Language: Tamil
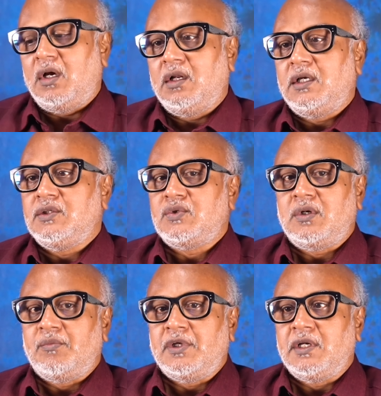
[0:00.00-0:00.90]
ராகுல் காந்தி
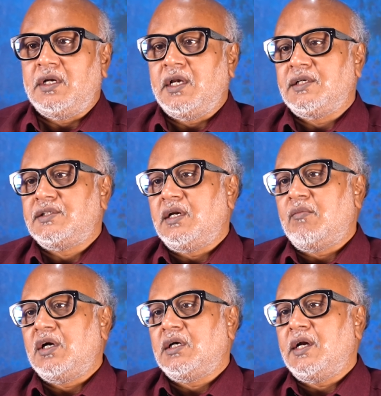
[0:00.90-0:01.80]
சொன்ன மாதிரி இந்தியா இஸ் அ
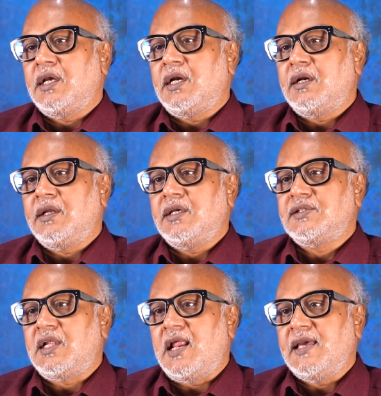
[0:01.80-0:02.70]
டெமோக்ராட்டிக் கண்ட்ரி
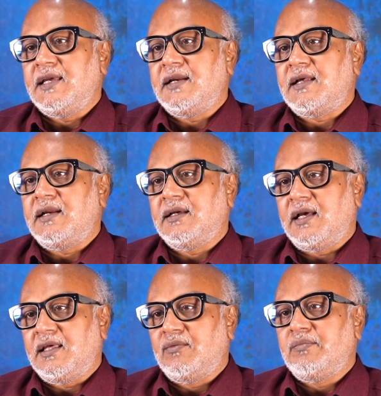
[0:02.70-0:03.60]
இஸ் அ லைன்றாரு
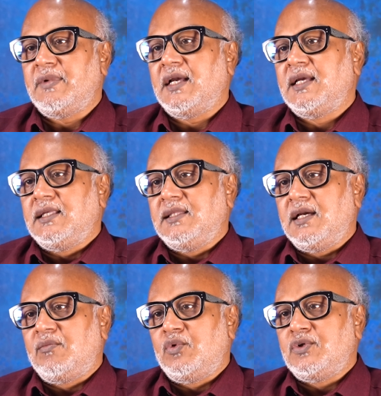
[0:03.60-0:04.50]
அதான் உண்மை
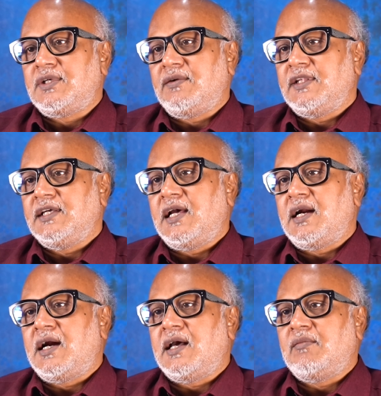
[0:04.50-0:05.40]
இந்தியா முழு சர்வாதிகார
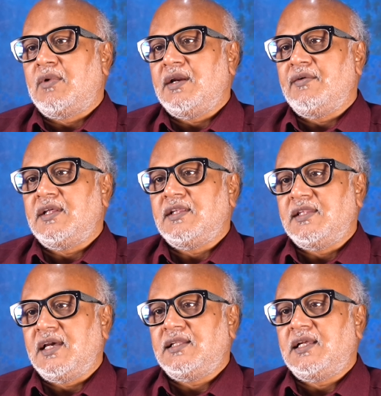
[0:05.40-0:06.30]
நாடாக மாறிவிட்டது
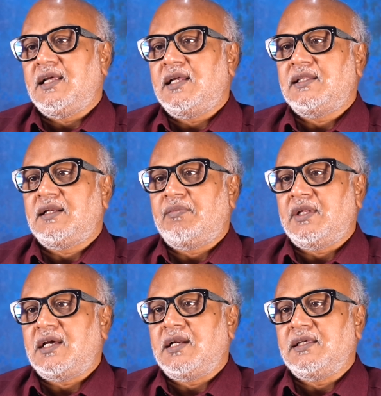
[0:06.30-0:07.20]
தேர்தல் நேரத்தில்
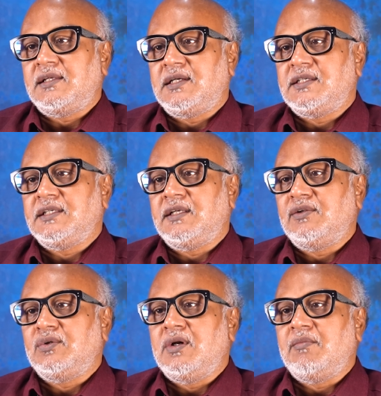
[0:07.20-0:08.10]
பிரதான எதிர்கட்சி
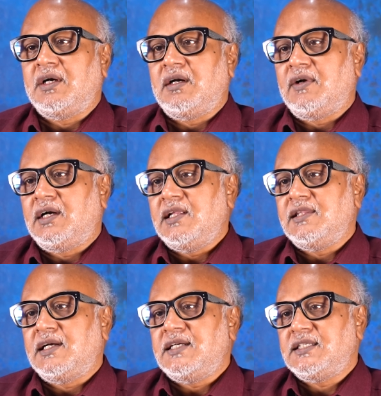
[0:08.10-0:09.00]
இருபது கோடி மக்கள்
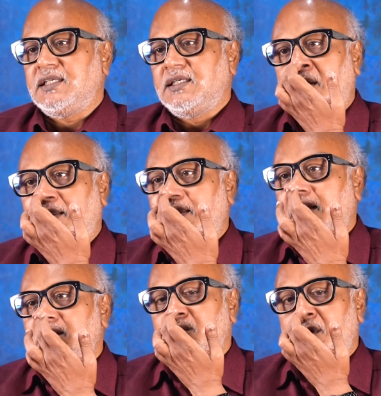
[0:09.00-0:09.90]
வாக்களித்த கட்சி அந்த
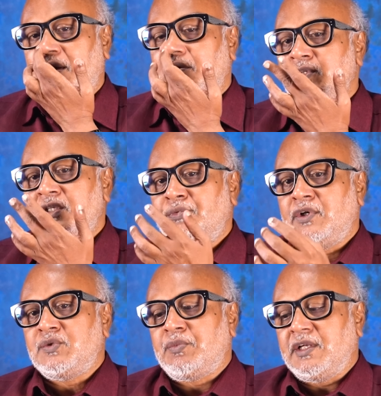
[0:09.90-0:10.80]
கட்சியோட அக்கௌண்ட்ஸை
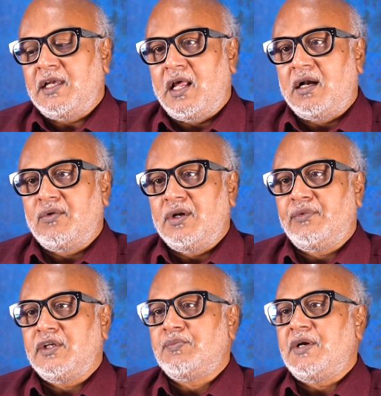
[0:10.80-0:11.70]
ஃப்ரீஸ் பண்ணுற எல்லா
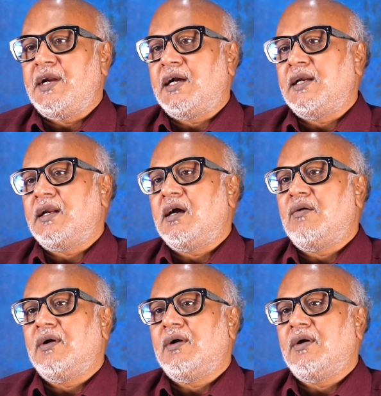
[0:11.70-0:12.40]
அக்கௌண்ட்டையும் ஃப்ரீஸ் பண்ணிட்டாங்கன்றாங்க